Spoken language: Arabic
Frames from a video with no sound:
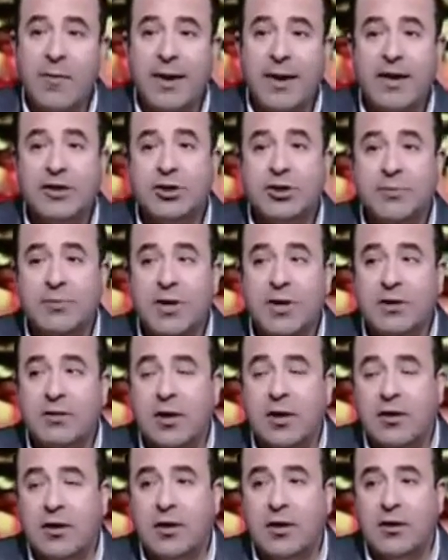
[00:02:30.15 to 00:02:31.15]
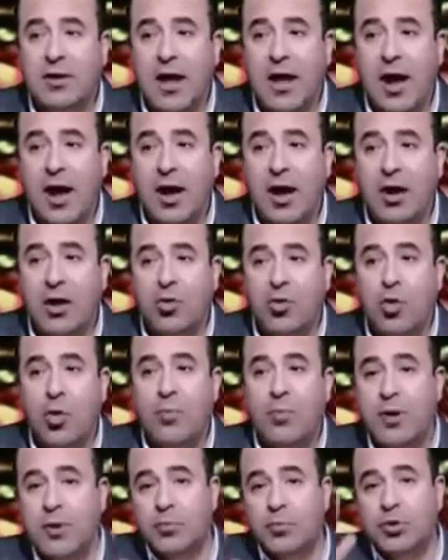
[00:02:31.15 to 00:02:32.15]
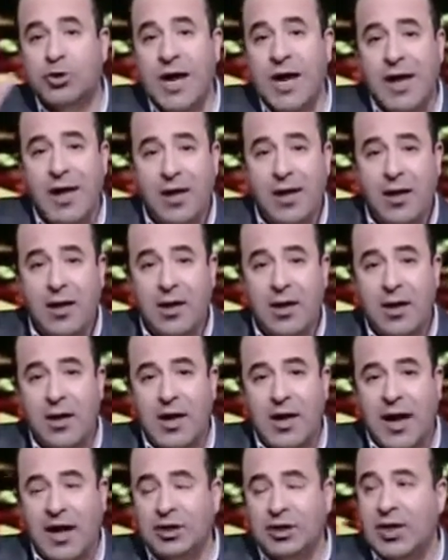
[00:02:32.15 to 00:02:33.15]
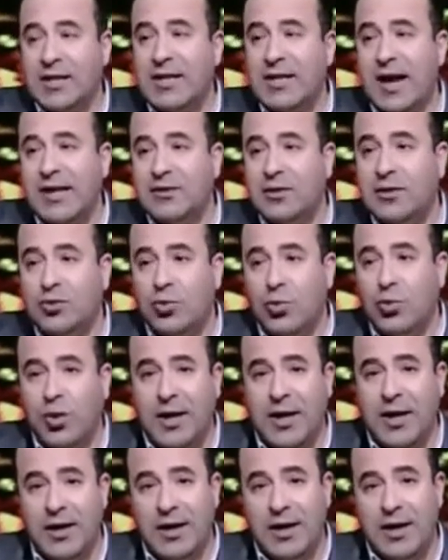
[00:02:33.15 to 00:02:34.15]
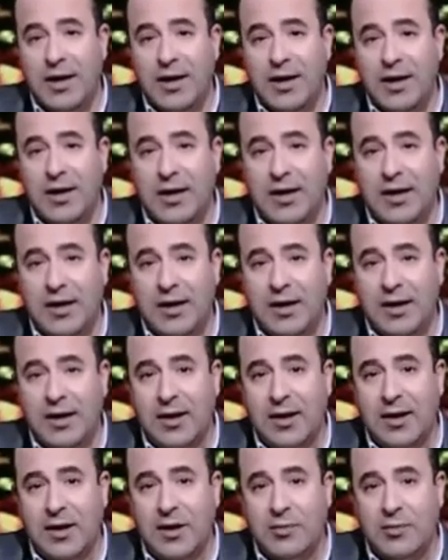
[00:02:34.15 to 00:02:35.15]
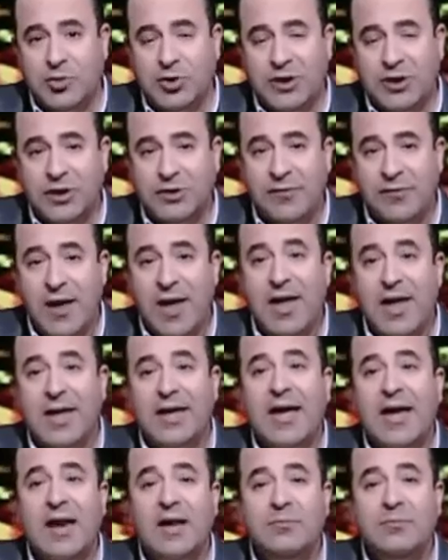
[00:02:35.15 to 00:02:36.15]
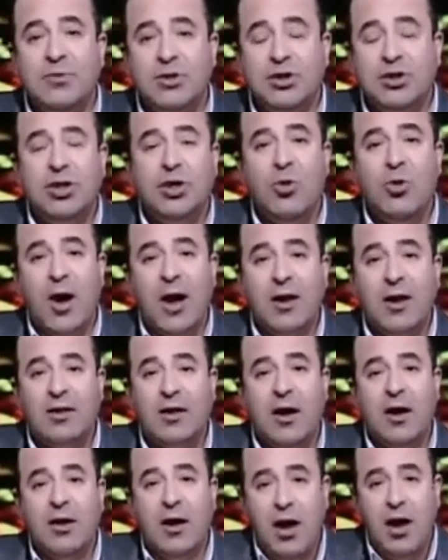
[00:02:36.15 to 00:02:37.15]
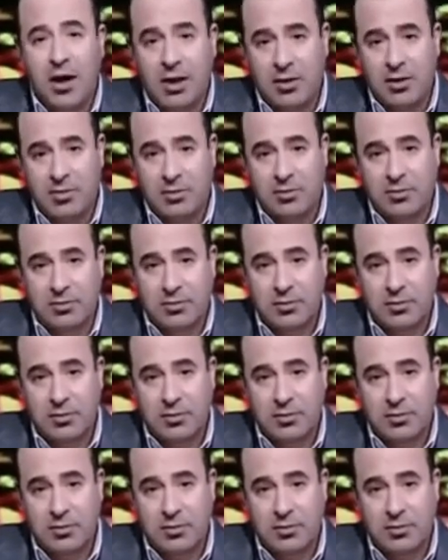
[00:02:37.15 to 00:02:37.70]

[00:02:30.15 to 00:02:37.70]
فما كانش بيقدر يطلع كوبري مشاه عشان تعدي تروح المستشفى كانت بتشيله على ظهرها